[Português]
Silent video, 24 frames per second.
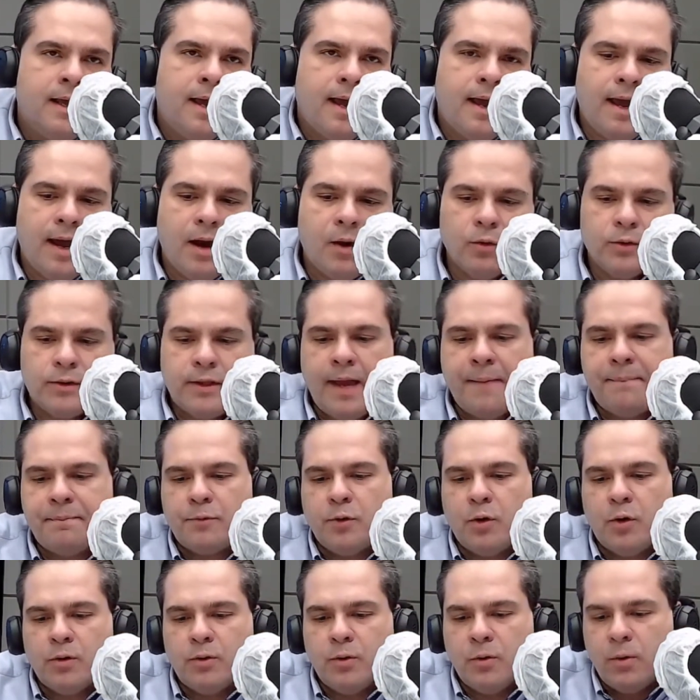é, o tempo
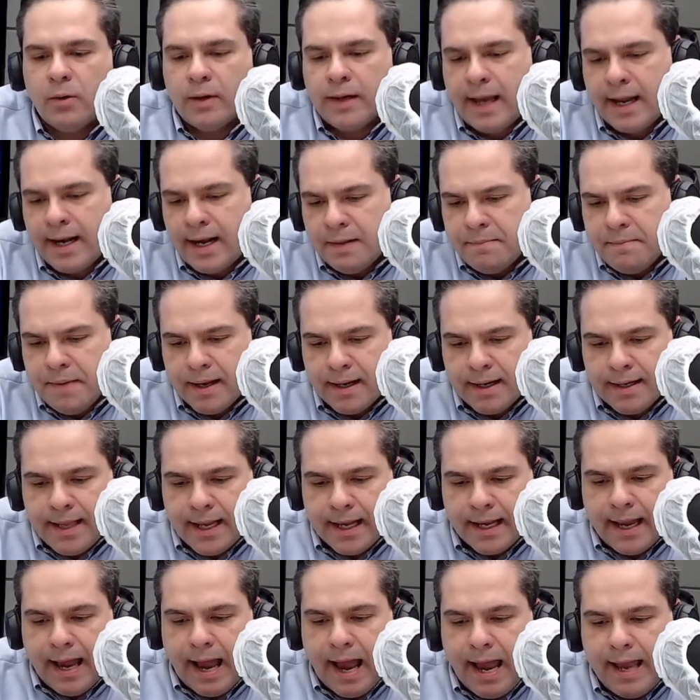todo querendo me
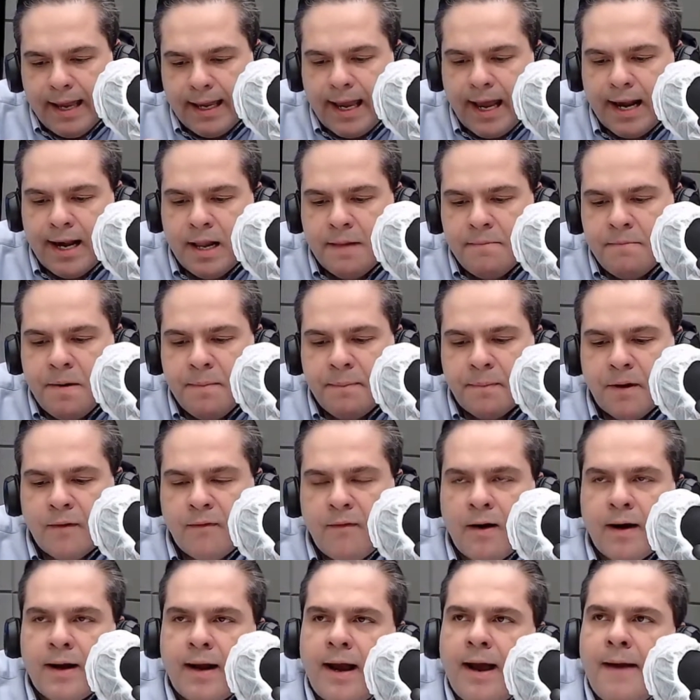criticar e querendo me
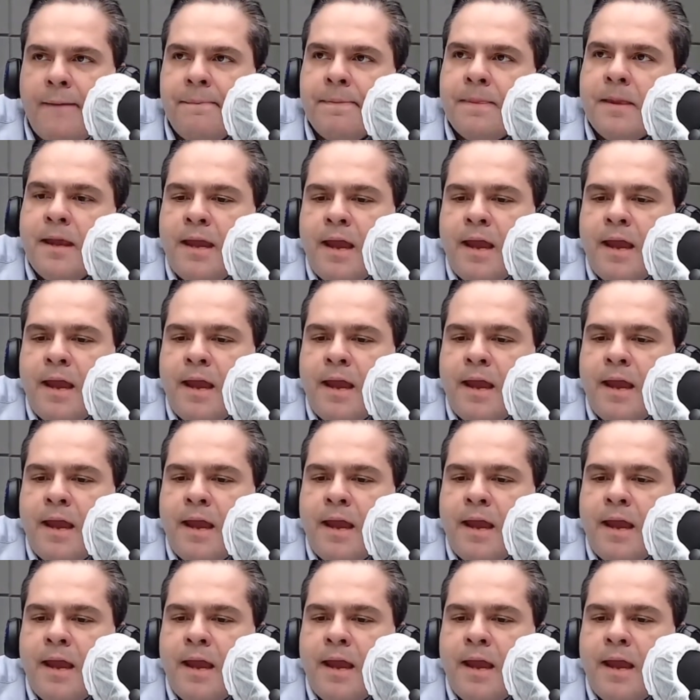provocar.